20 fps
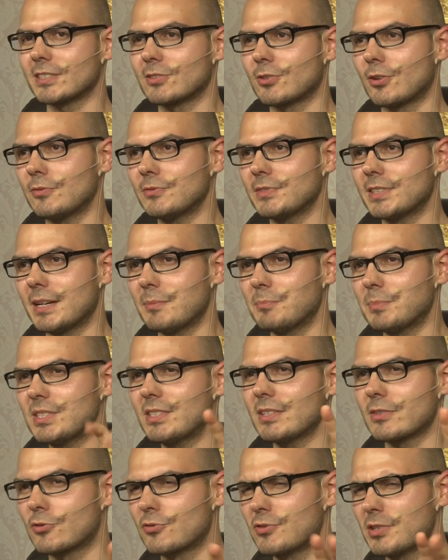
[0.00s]
getroffen, der ein
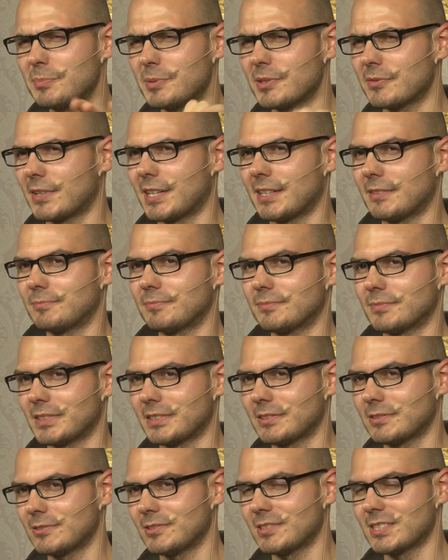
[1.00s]
bisschen creepy war. Ne?
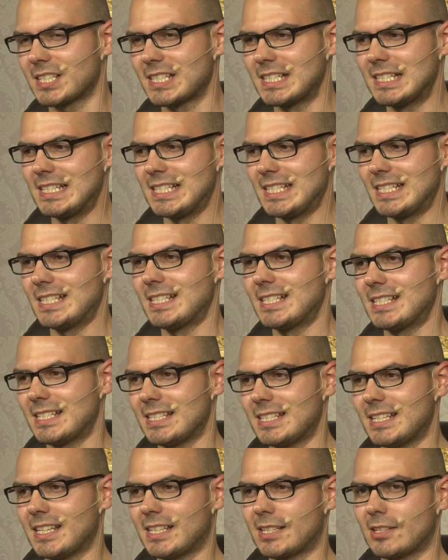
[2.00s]
Und
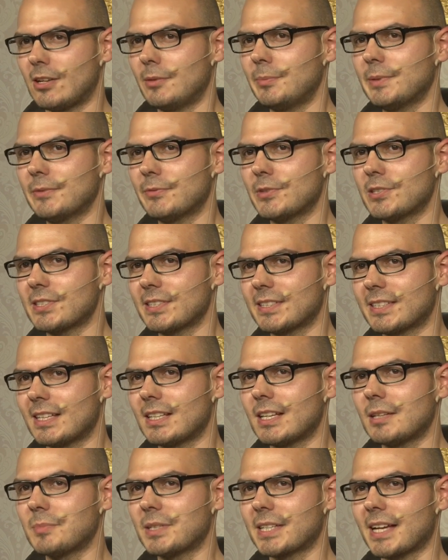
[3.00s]
ich glaube, der würde sich dann
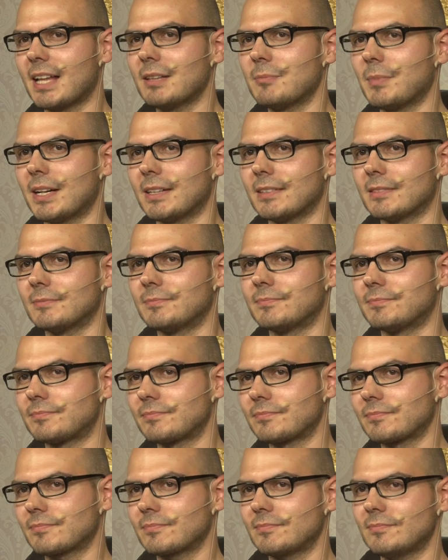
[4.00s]
an mich ranmachen.
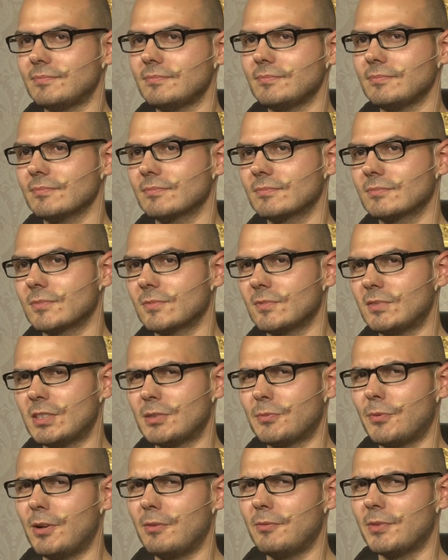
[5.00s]

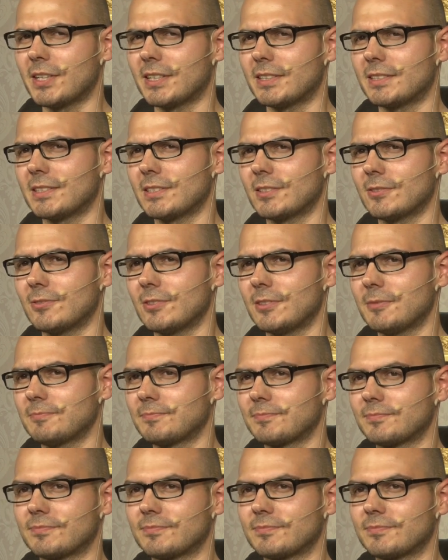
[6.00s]
Das wollen wir ja nicht, oder?